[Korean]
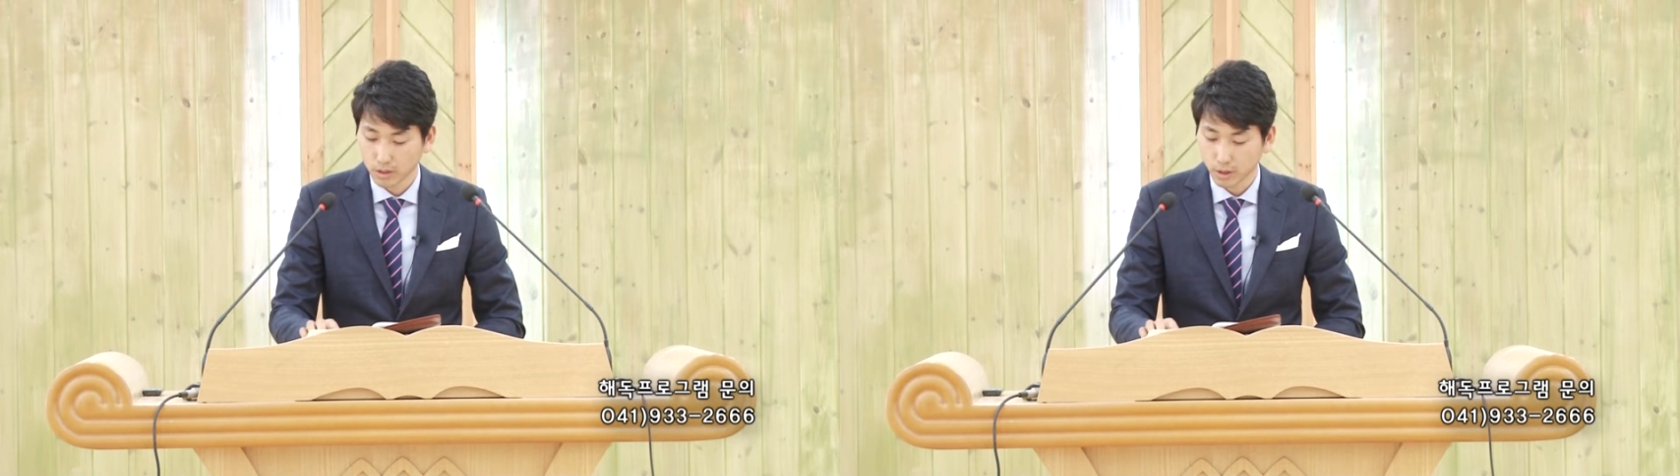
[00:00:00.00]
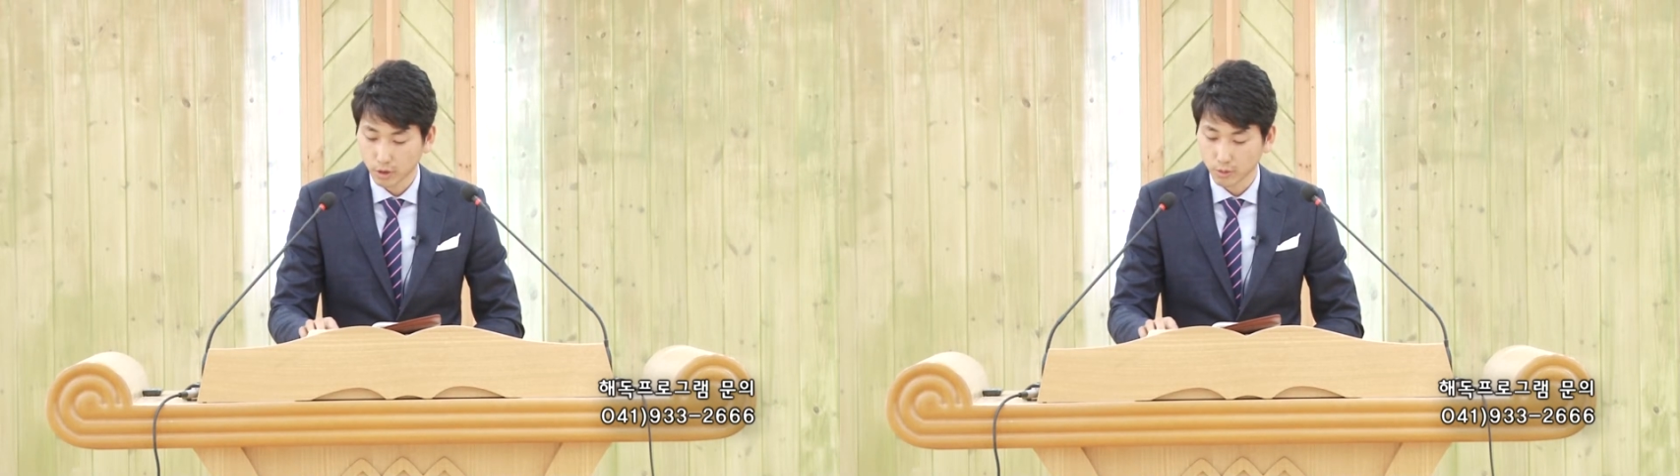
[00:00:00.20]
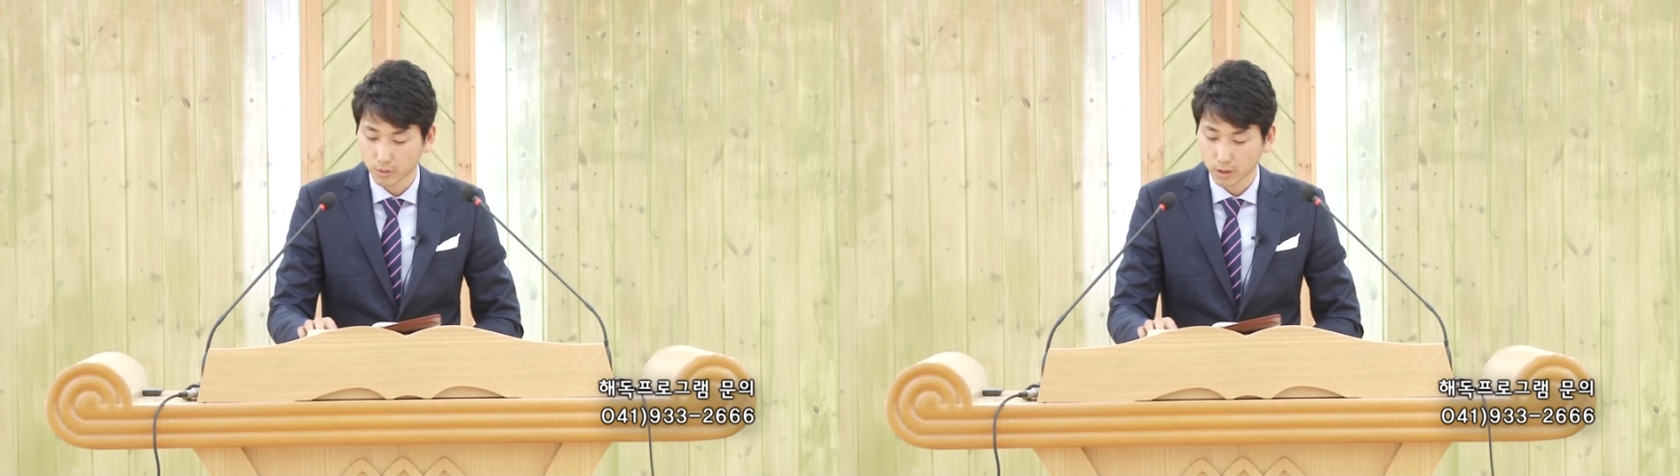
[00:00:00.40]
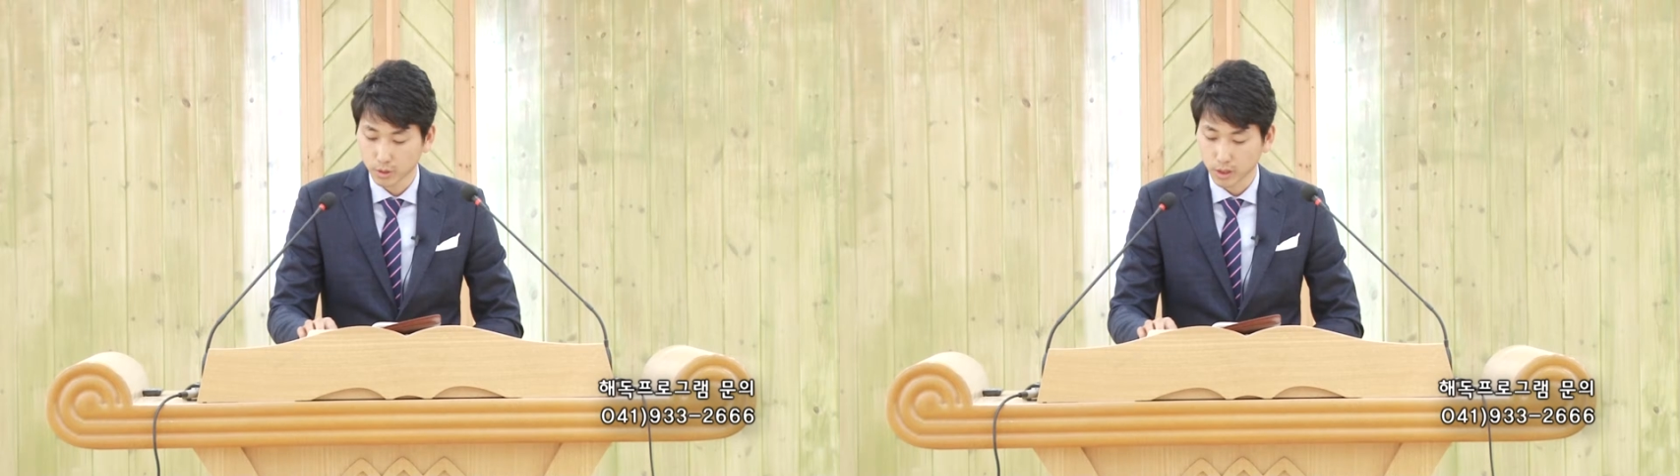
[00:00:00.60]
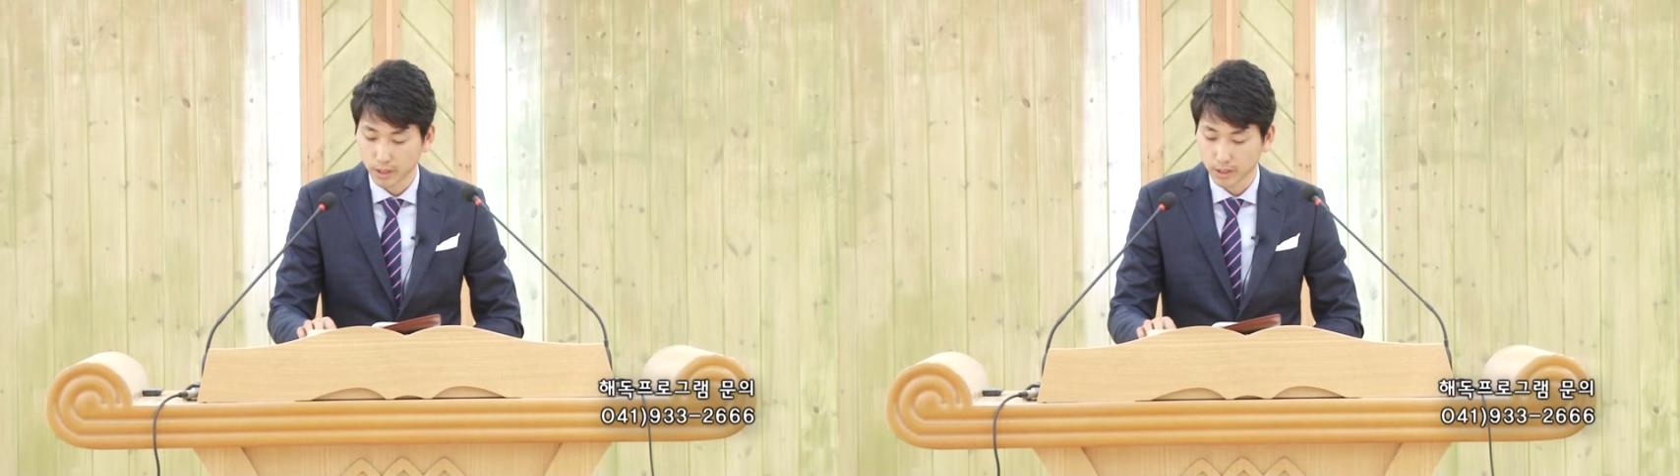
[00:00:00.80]
떡
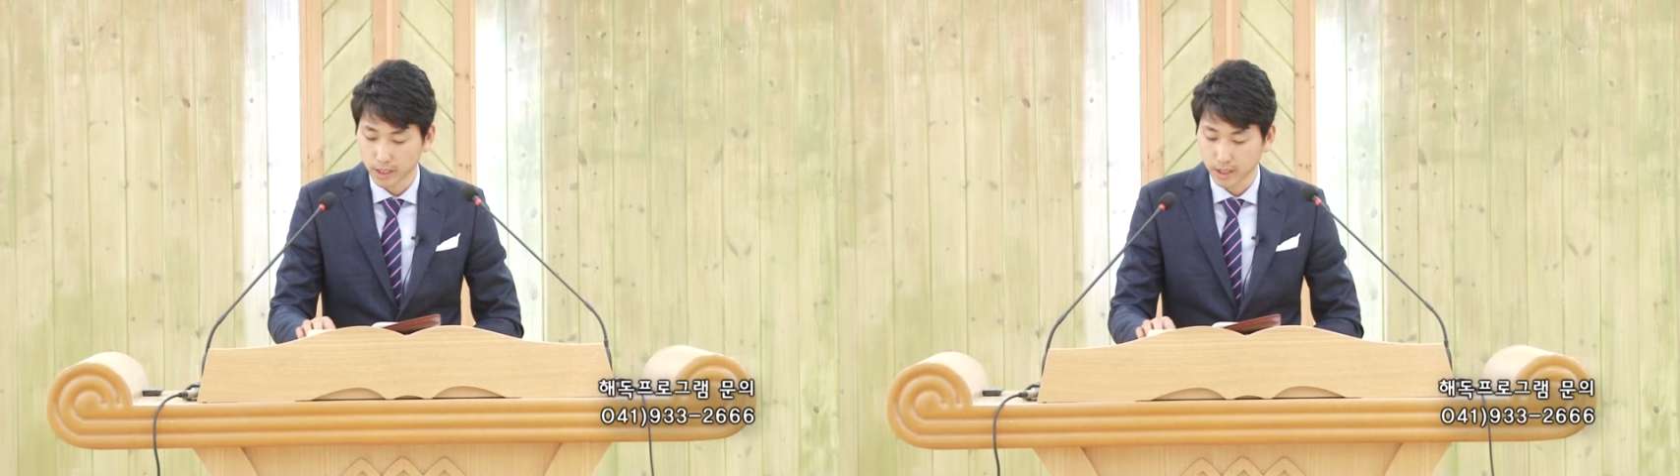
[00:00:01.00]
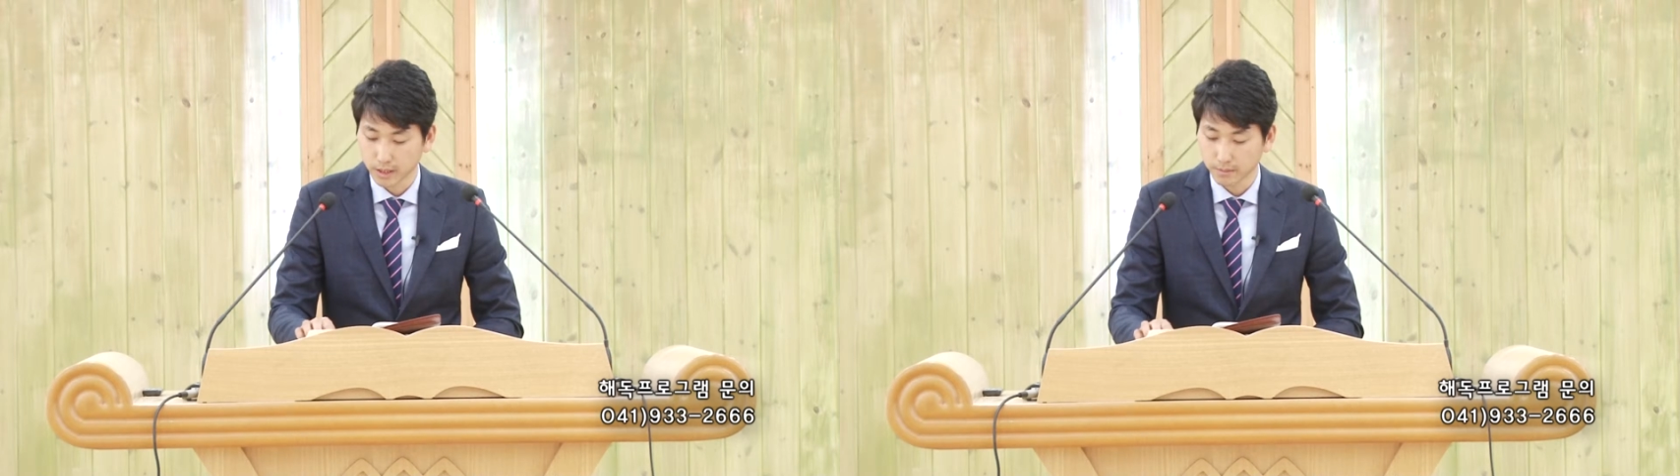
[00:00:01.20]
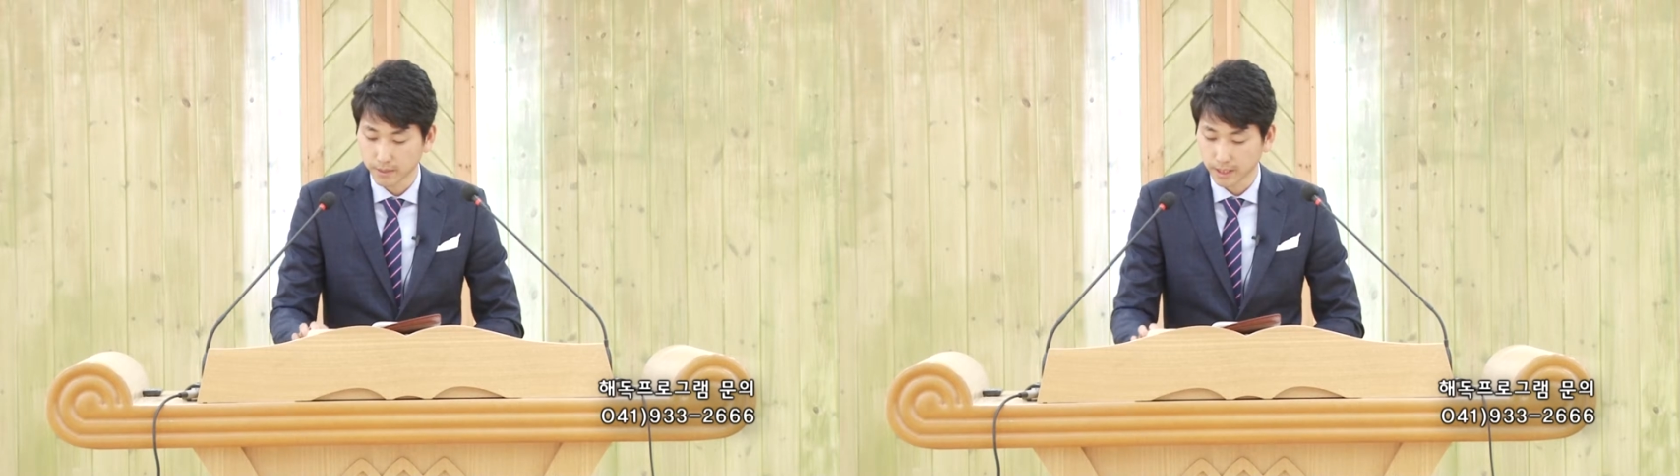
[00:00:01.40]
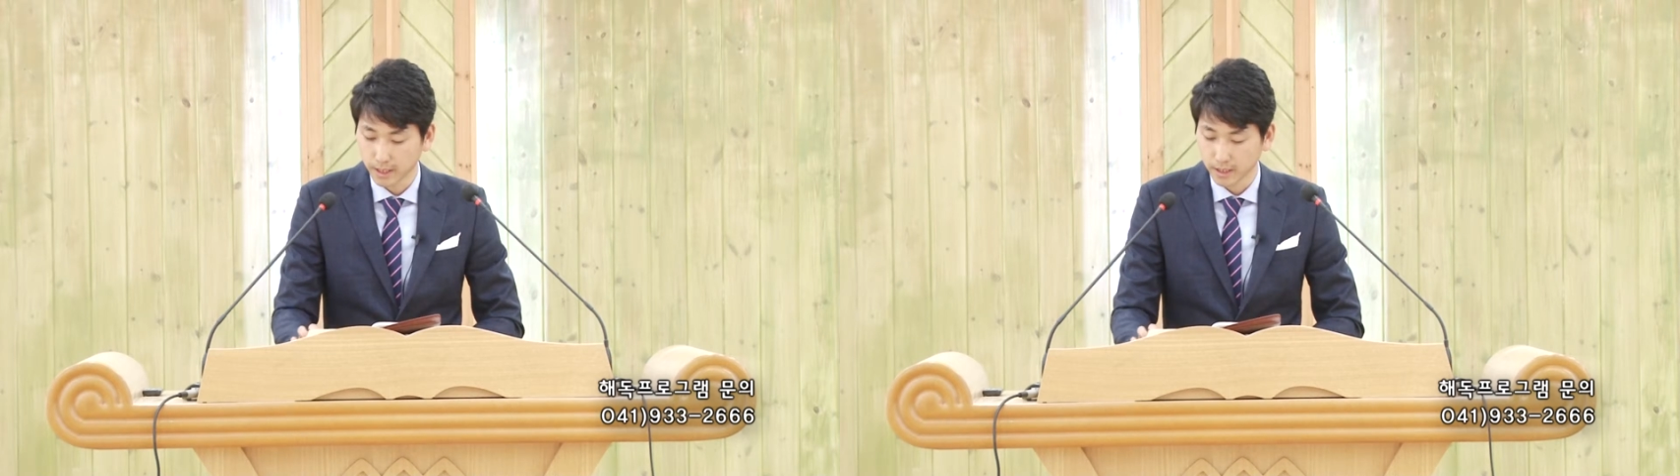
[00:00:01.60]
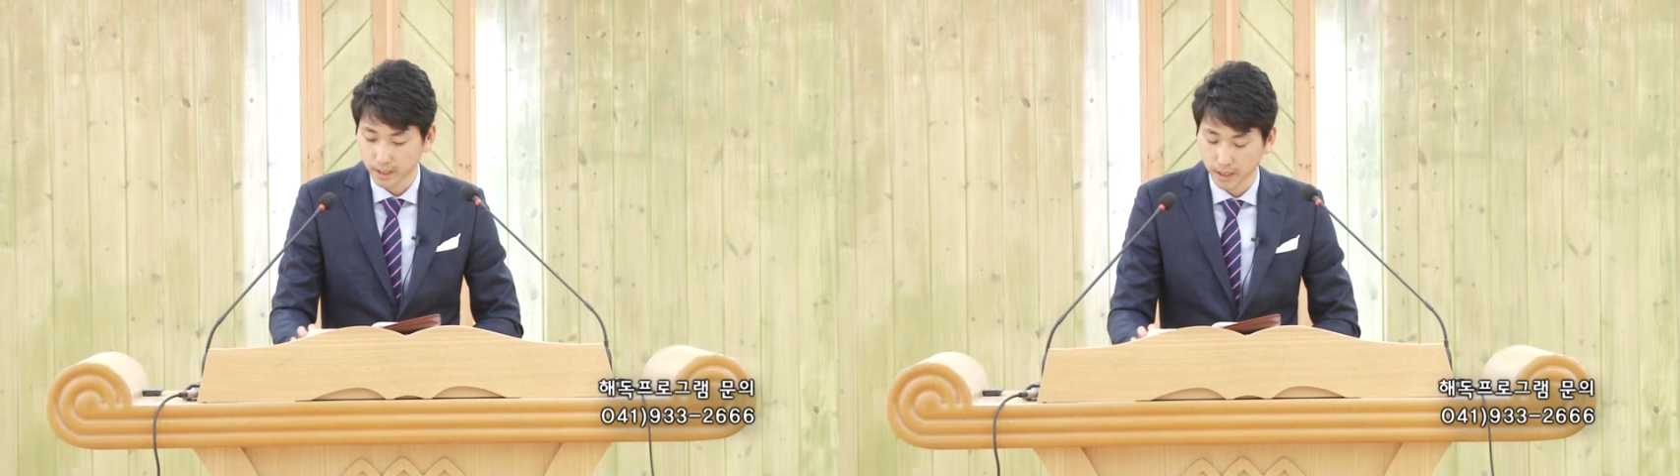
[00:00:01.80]
굽는 관원장은
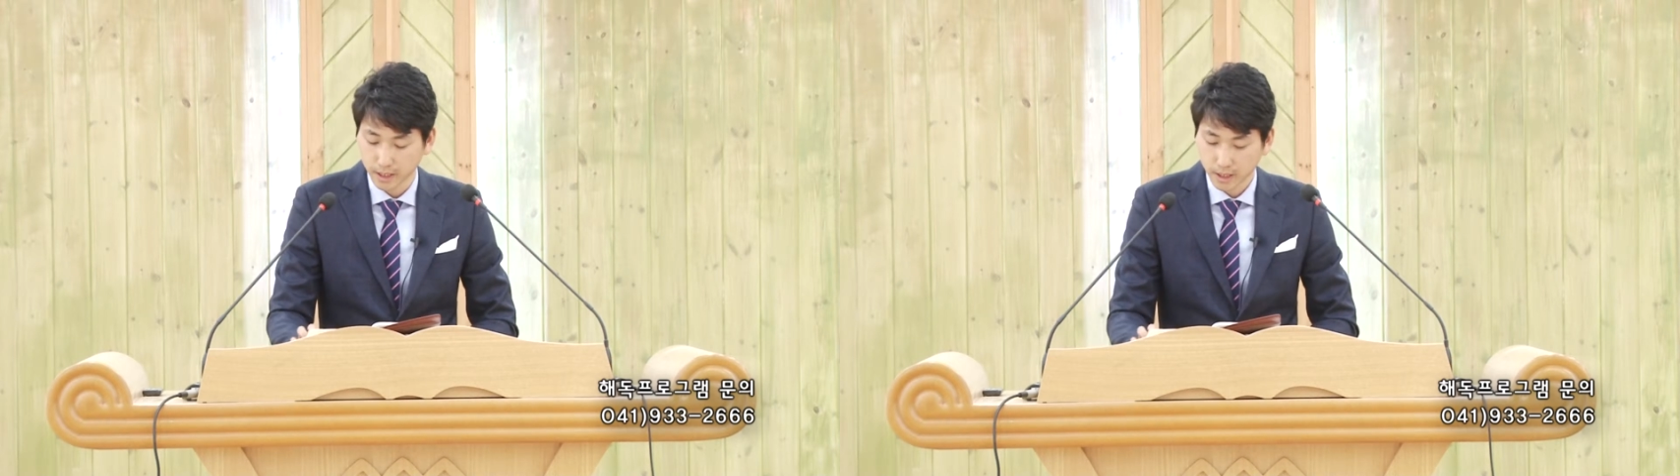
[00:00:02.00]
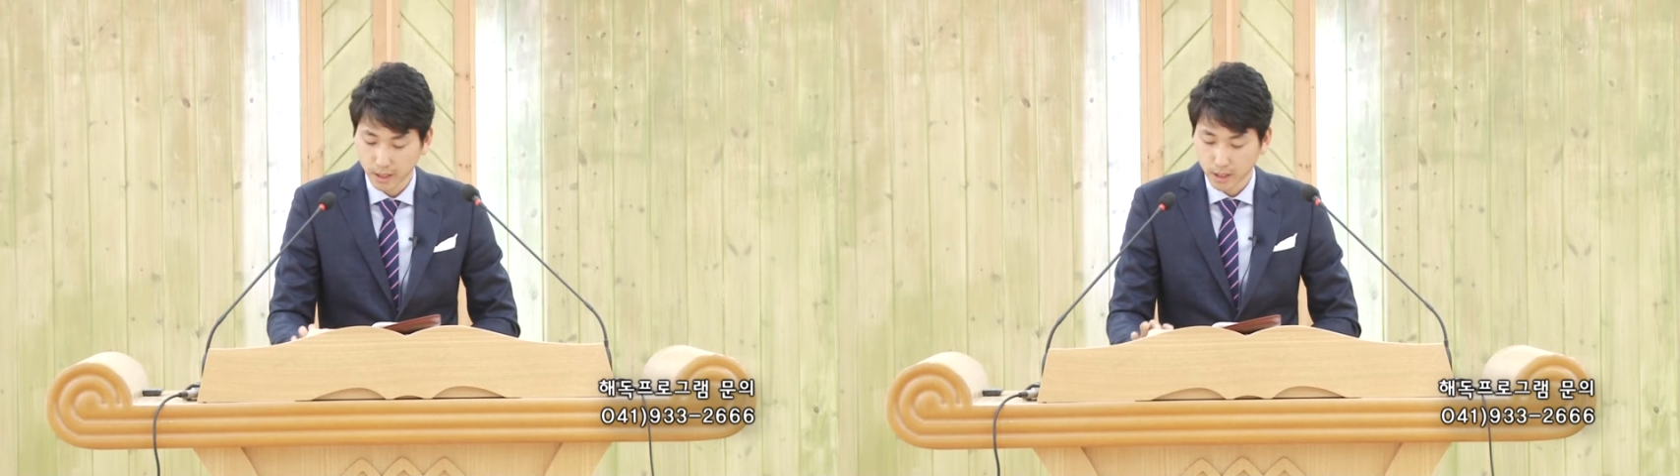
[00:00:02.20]
매달리니